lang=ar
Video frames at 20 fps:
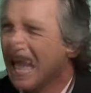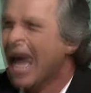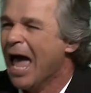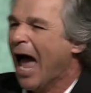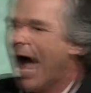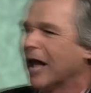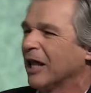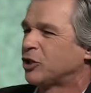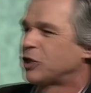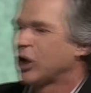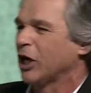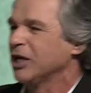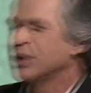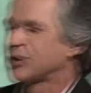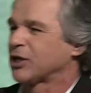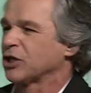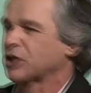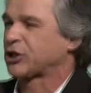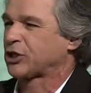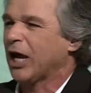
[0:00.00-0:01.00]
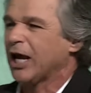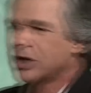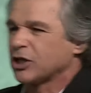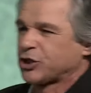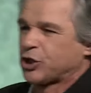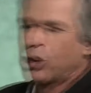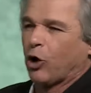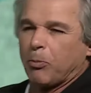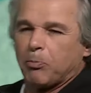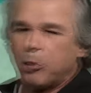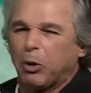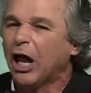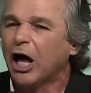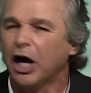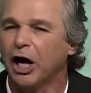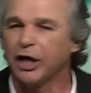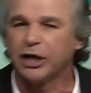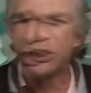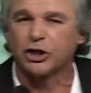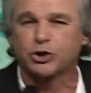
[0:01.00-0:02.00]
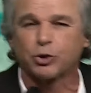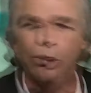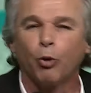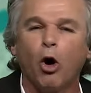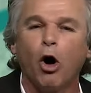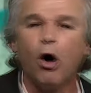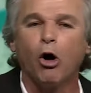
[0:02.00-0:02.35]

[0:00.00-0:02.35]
النووي الذي لليهود ويقول الرب